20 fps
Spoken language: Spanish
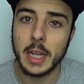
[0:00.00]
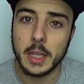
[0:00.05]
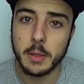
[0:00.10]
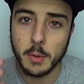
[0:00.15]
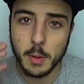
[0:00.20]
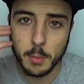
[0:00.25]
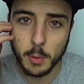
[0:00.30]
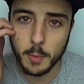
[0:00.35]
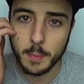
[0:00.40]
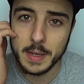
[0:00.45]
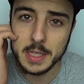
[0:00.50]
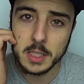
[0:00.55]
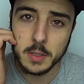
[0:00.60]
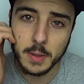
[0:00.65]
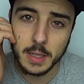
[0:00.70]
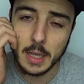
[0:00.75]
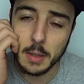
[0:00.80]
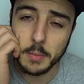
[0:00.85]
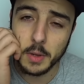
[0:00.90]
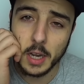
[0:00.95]
activo y por
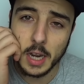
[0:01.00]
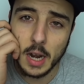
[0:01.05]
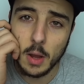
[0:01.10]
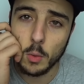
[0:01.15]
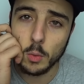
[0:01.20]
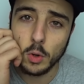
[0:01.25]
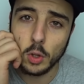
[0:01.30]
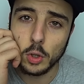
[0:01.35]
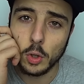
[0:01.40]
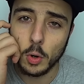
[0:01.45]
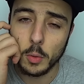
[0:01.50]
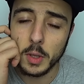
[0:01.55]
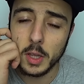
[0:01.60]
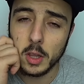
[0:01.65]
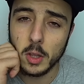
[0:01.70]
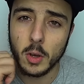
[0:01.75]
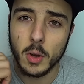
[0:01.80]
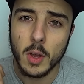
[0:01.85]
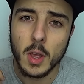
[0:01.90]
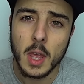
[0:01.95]
pasiva también en algún otro
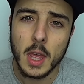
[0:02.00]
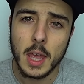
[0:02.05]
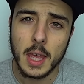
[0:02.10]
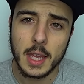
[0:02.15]
vídeo